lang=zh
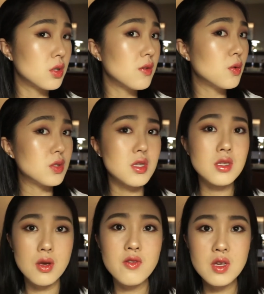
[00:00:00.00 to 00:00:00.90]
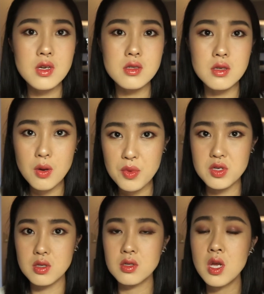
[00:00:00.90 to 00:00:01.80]
因为我现在在 Vegas，然后本
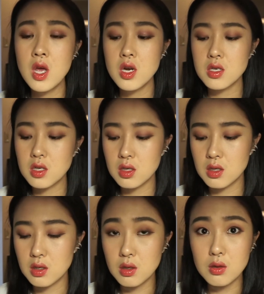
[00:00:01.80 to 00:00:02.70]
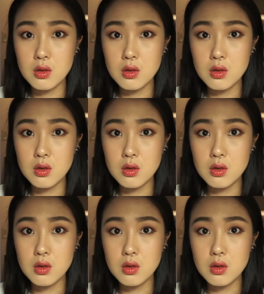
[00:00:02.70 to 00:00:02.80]
身这个。